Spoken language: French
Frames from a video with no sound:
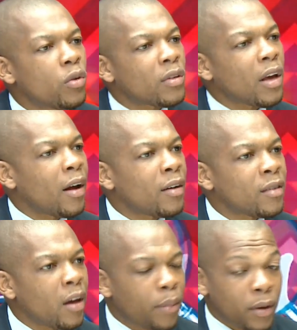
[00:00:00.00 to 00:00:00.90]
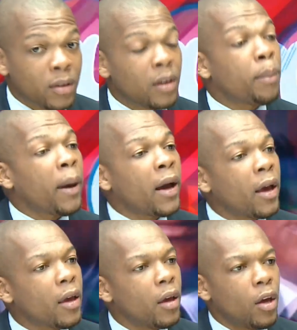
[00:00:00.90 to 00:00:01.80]
55 parce qu'il
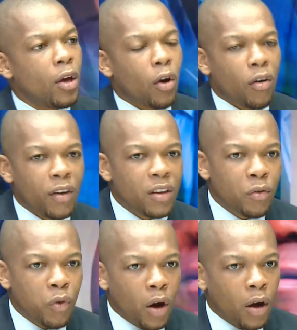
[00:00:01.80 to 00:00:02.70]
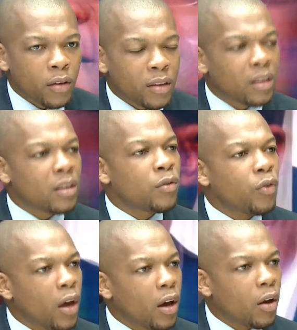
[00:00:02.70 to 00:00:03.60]
paraît qu'on va devoir euh,
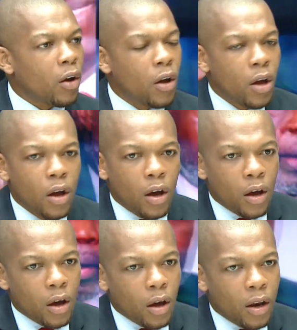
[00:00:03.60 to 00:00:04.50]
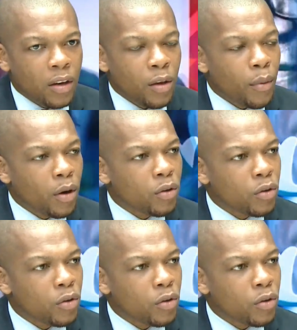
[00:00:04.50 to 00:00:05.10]
satisfaire la demande